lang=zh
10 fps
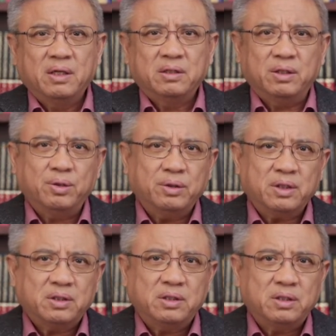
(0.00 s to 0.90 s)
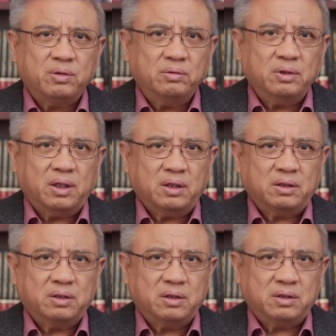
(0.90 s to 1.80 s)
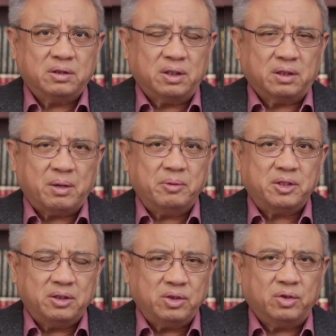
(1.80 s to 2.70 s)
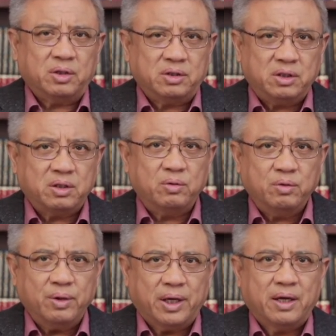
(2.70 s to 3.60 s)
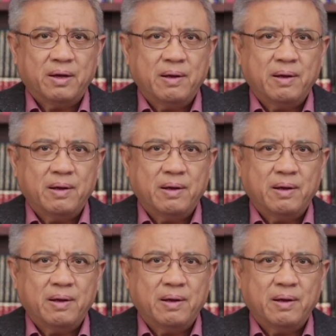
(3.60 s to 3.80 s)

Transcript: 底特律的汽车工人，他们曾经有个汽车工会，